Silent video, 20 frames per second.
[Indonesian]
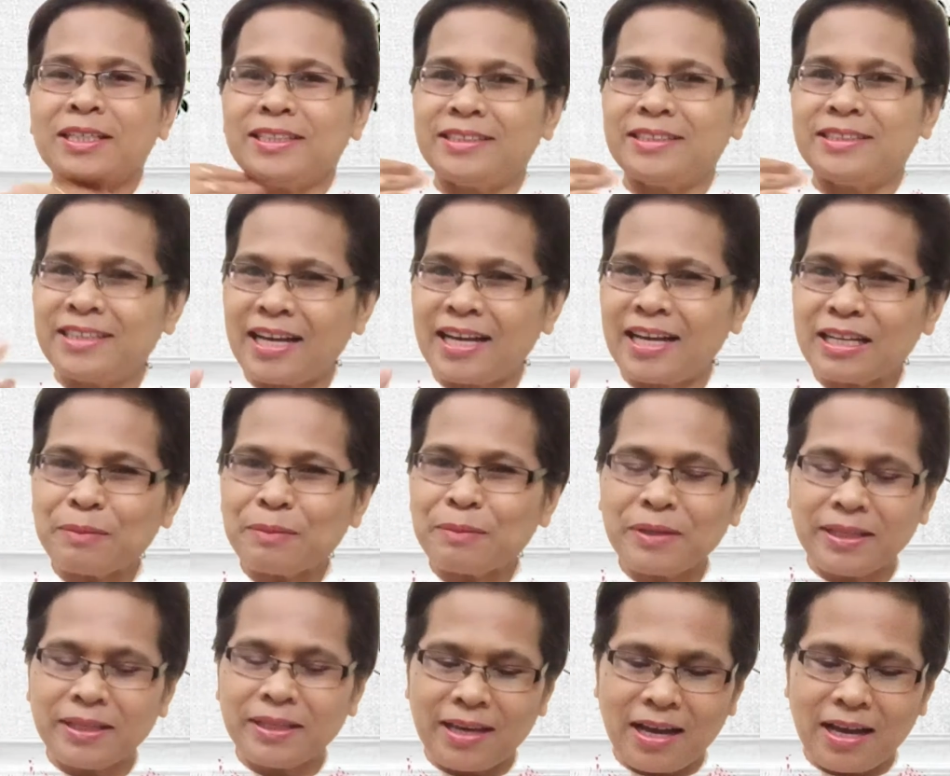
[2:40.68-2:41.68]
dengan
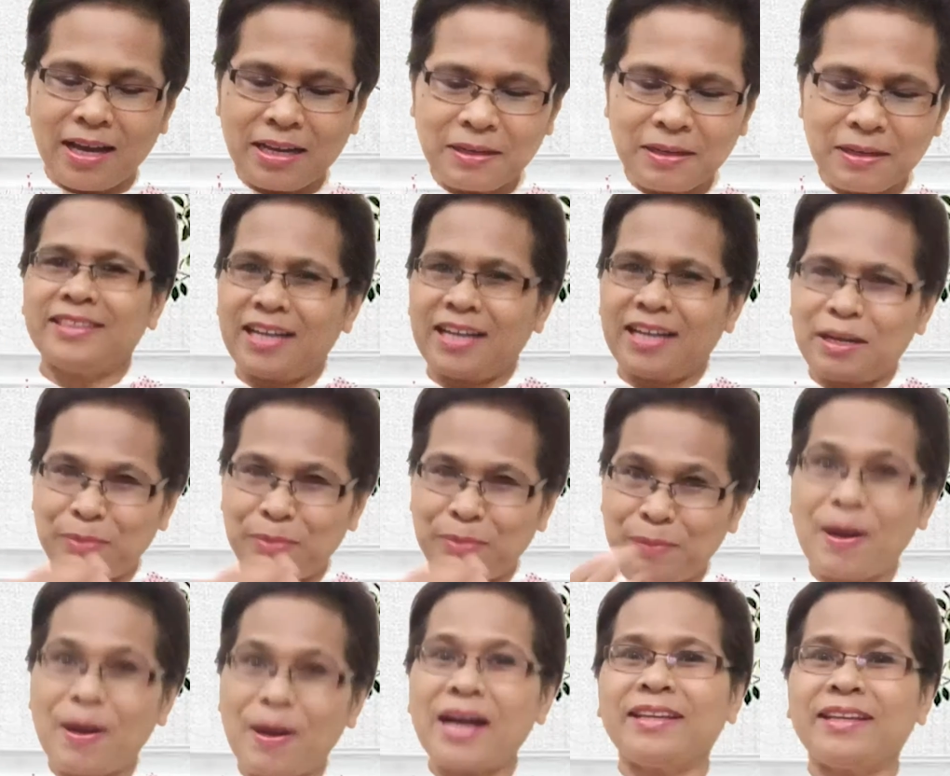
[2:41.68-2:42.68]
demikian, dengan
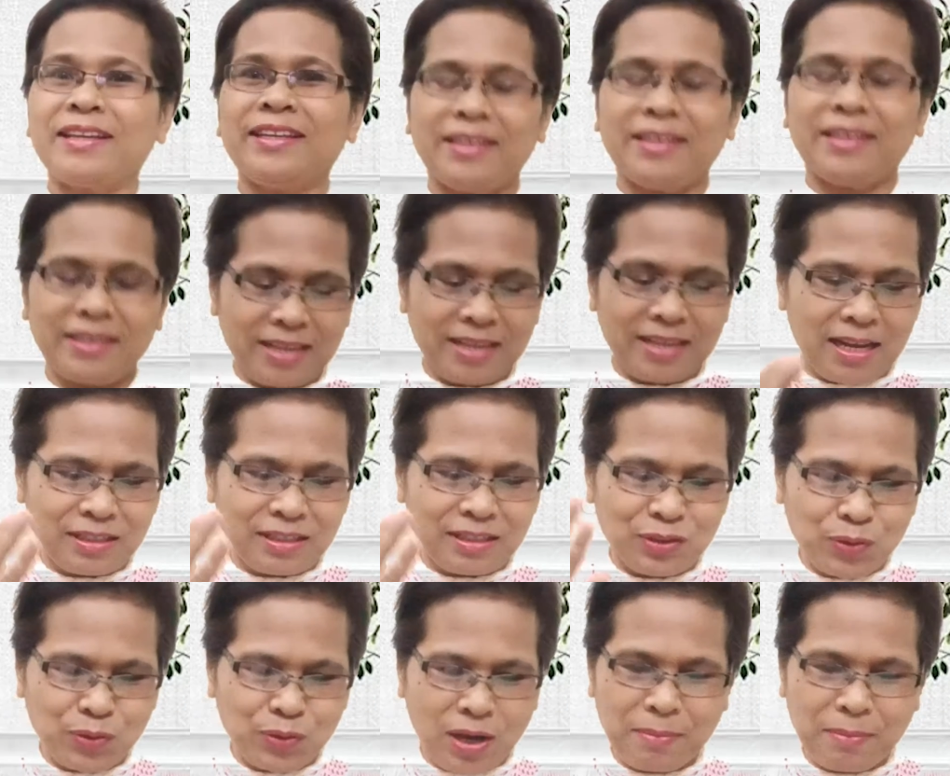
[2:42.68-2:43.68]
berbagi dan
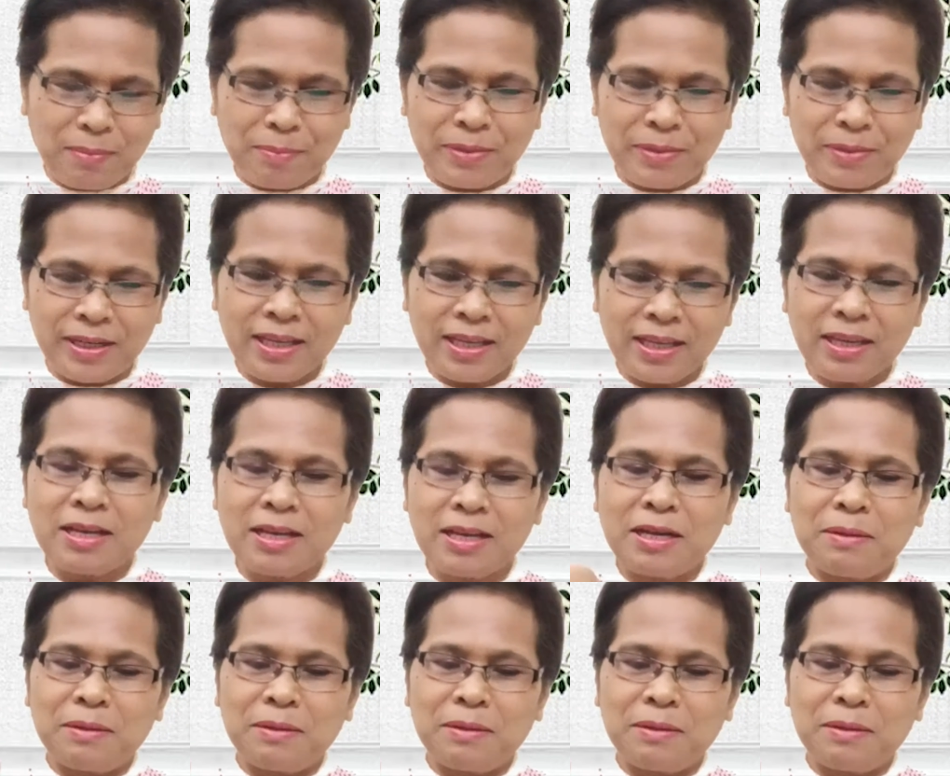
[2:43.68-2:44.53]
suka memberi,